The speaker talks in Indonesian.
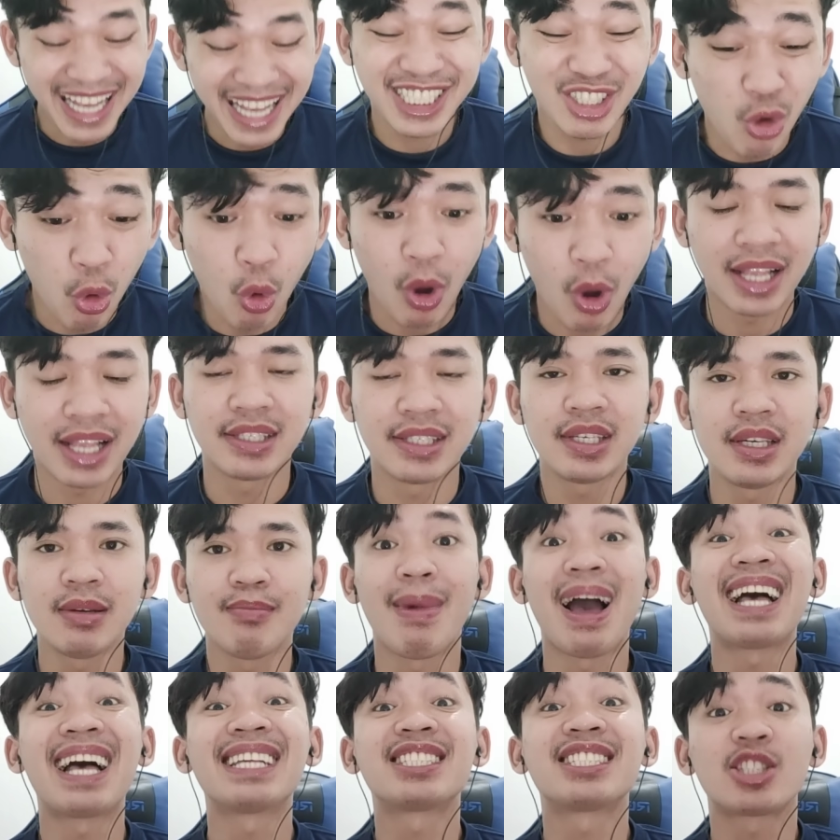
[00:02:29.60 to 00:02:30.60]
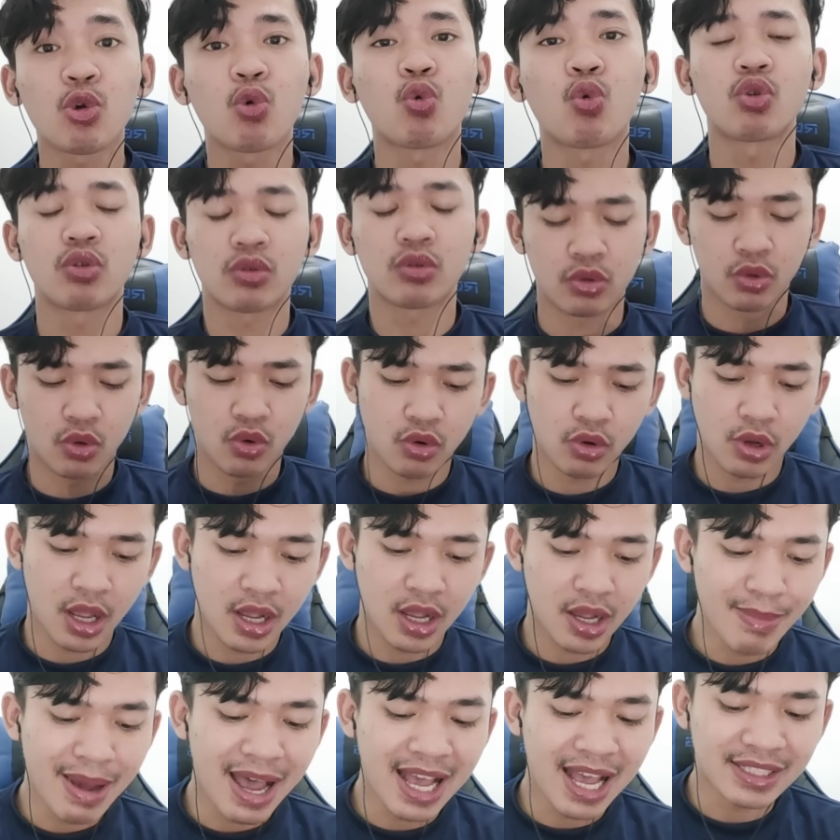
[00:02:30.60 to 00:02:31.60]
masuk anjing, masuk Cuk,
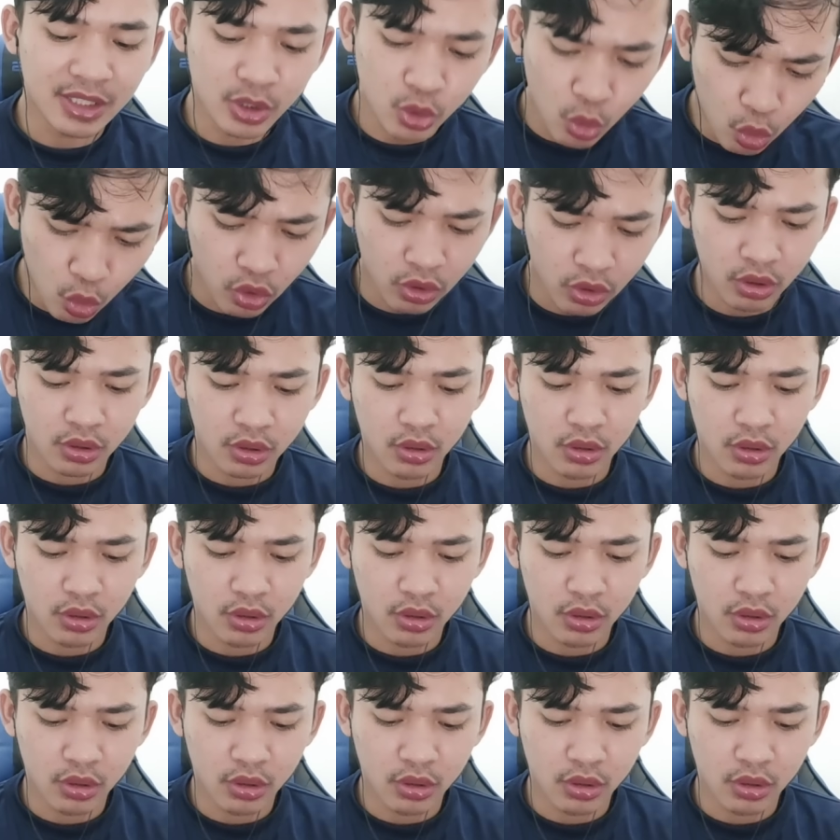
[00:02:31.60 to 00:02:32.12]
kagak masuk